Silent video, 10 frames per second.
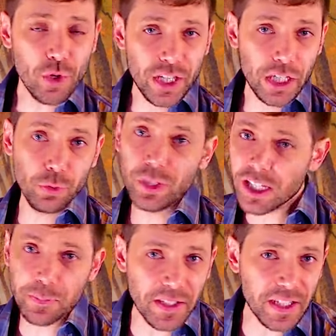mené une
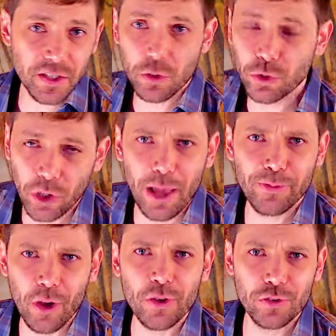expédition dans la
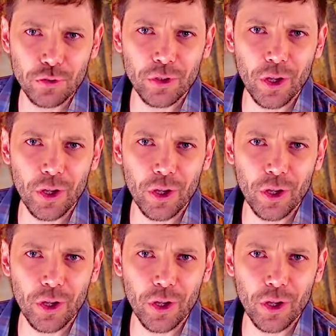France du